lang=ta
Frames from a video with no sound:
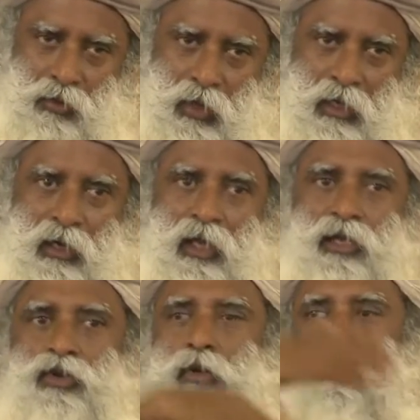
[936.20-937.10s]
ஒன்று
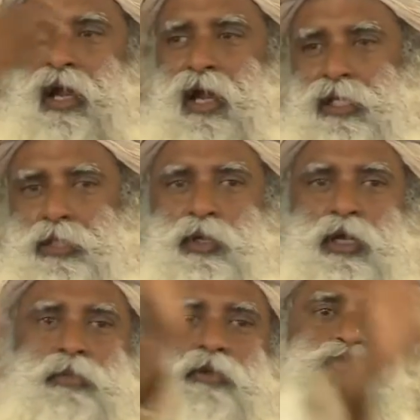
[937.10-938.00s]
உங்க கடந்த
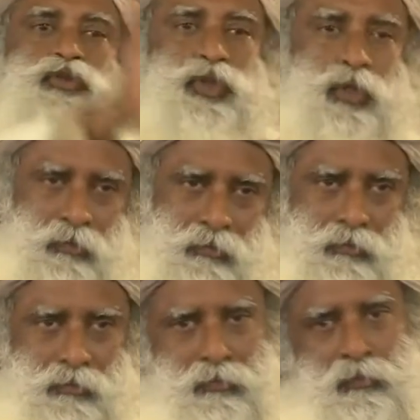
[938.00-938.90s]
காலத்தை உங்க
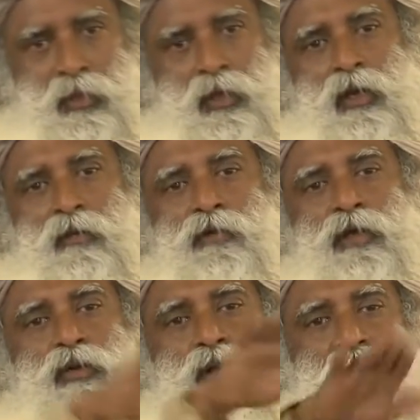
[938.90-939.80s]
வருங்காலமா மாற
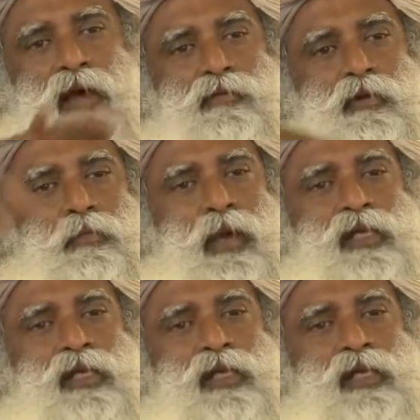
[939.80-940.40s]
நீங்க அனுமதிச்சா